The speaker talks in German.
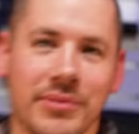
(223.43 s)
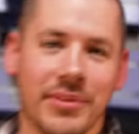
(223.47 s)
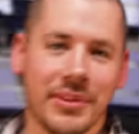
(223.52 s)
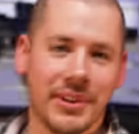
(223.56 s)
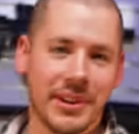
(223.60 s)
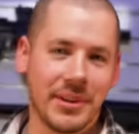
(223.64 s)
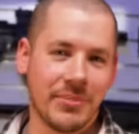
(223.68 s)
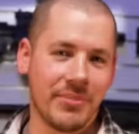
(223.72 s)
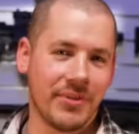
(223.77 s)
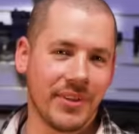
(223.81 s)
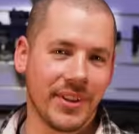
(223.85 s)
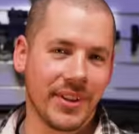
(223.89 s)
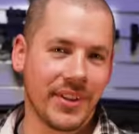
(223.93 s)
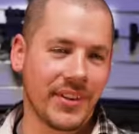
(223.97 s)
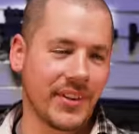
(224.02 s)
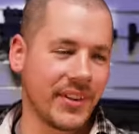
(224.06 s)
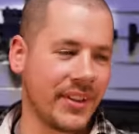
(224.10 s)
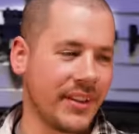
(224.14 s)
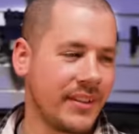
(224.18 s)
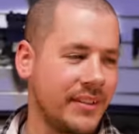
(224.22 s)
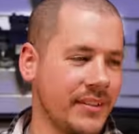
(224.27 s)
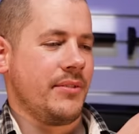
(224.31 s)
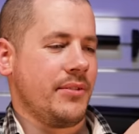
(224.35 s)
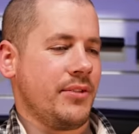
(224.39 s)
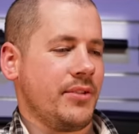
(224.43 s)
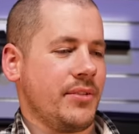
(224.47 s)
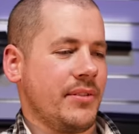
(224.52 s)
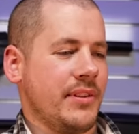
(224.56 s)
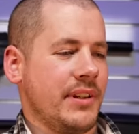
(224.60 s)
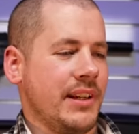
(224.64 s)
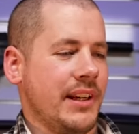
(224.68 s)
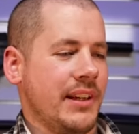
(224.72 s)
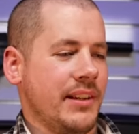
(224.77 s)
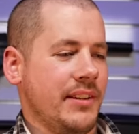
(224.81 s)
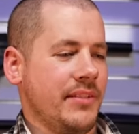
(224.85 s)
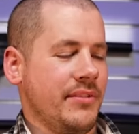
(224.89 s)
von M14 und schon
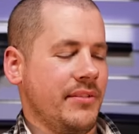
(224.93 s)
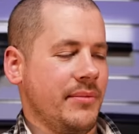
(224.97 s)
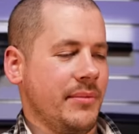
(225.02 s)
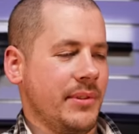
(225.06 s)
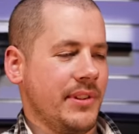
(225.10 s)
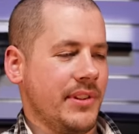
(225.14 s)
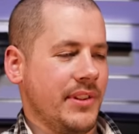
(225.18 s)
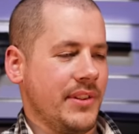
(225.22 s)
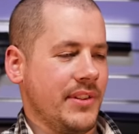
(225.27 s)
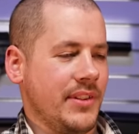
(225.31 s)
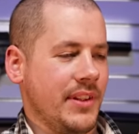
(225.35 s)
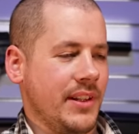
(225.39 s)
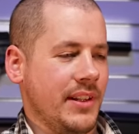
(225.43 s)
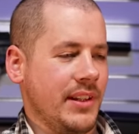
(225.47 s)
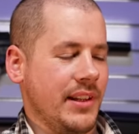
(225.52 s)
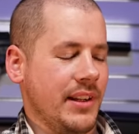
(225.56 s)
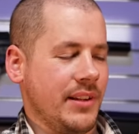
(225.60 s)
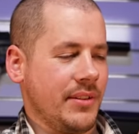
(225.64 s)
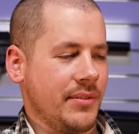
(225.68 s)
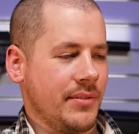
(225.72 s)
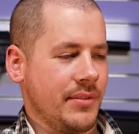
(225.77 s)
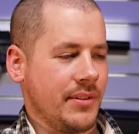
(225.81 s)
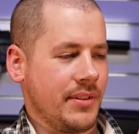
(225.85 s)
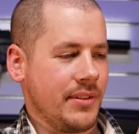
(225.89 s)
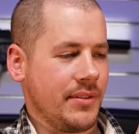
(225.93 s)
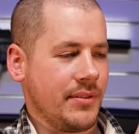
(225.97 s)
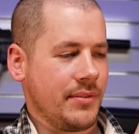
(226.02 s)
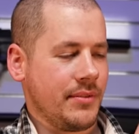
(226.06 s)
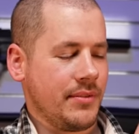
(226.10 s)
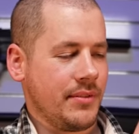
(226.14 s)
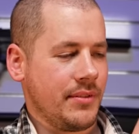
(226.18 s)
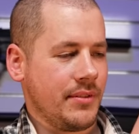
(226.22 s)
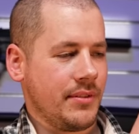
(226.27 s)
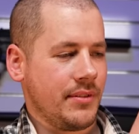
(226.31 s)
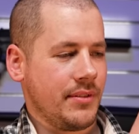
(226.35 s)
gar nicht, wie man sie zerlegt oder so.